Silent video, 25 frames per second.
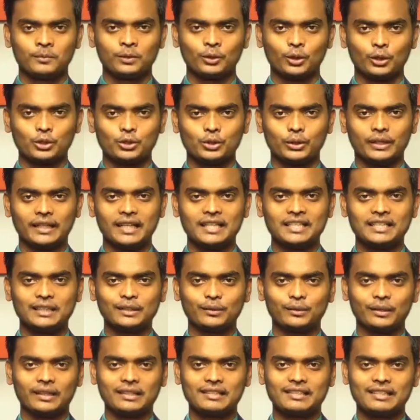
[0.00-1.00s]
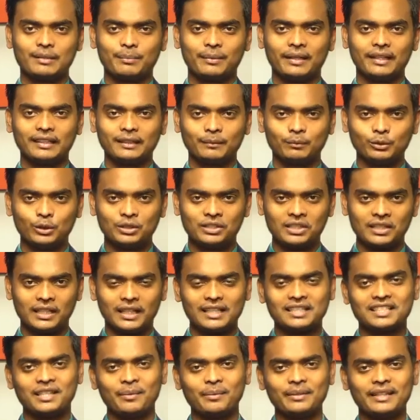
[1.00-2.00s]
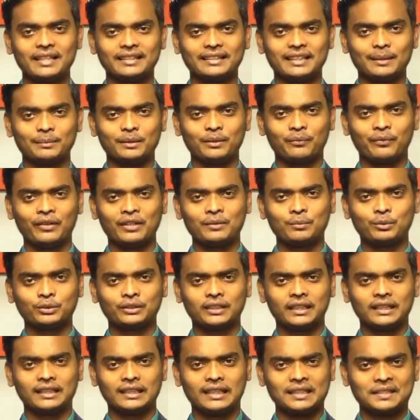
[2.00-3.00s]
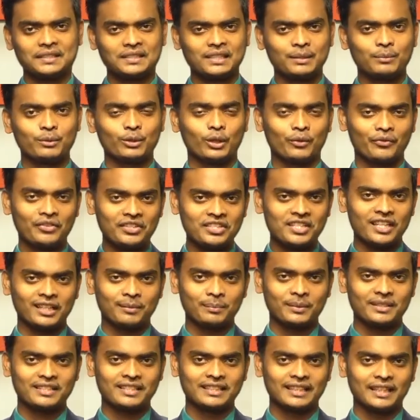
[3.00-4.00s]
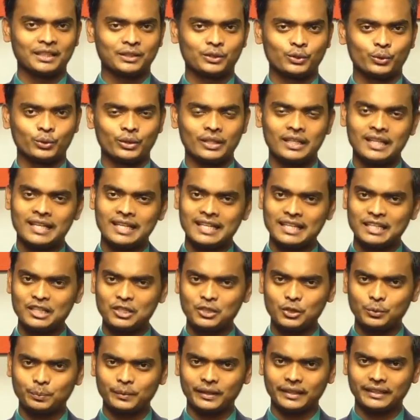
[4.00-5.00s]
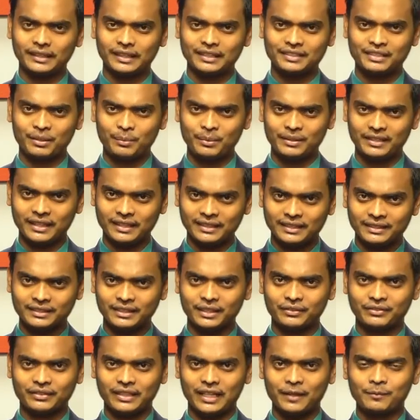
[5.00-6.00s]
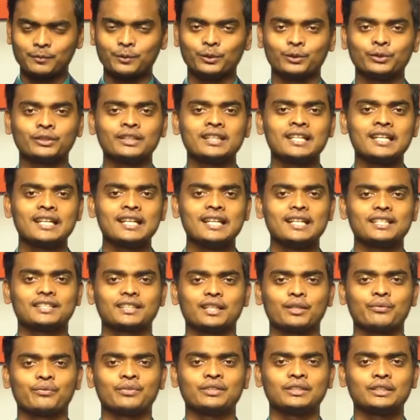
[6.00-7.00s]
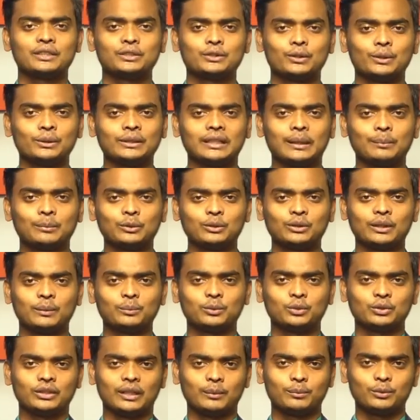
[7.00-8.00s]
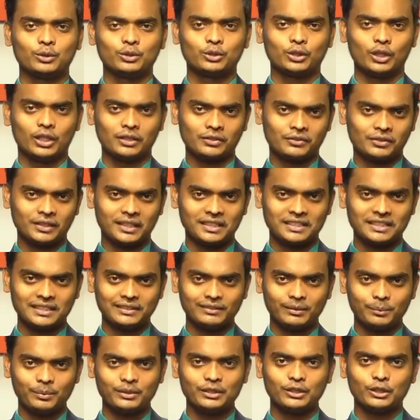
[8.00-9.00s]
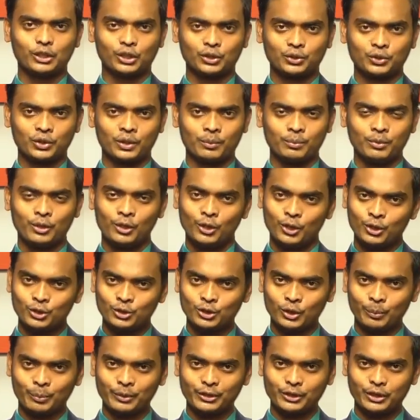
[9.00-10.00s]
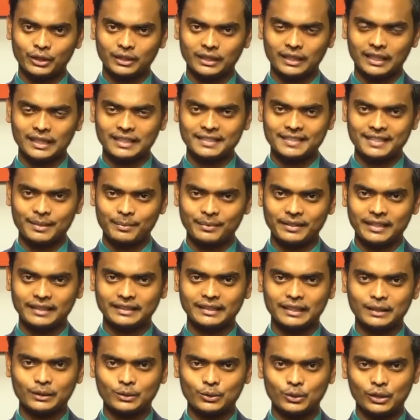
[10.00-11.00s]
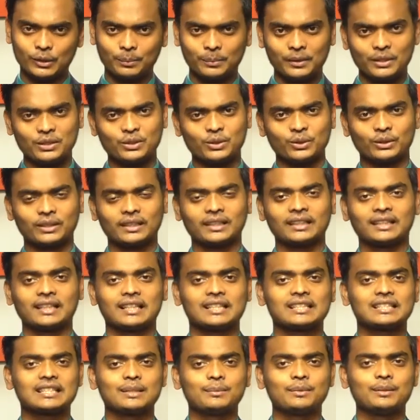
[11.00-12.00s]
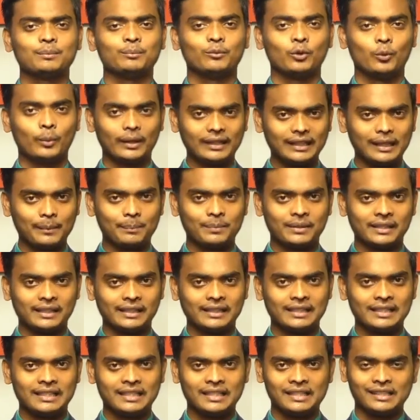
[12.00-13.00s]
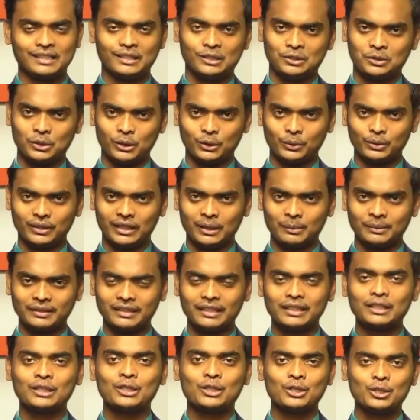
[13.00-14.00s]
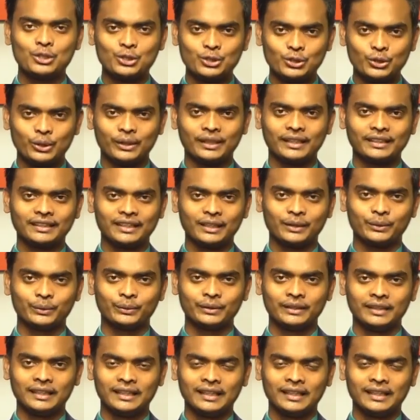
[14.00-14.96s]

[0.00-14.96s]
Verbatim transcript: দর্শক এই ছিল রাজ টিভি হেলথ বুলেটিন রাজ টিভি দেখতে আপনার ফেসবুক থেকে রাজ টিভির অফিসিয়াল পেজে লাইক করুন ইউটিউব থেকে রাজ টিভি চ্যানেলটি সাবস্ক্রাইব করুন এছাড়া ভিজিট করুন ডাব্লিউ ডাব্লিউ ডাব্লিউ ডট রাজ টিভি ডট কম চব্বিশ ঘন্টা রাজ টিভি দেখতে গুগল প্লে স্টোর থেকে রাজ টিভির মোবাইল অ্যাপটি ইনস্টল করে আমাদের সঙ্গেই থাকুন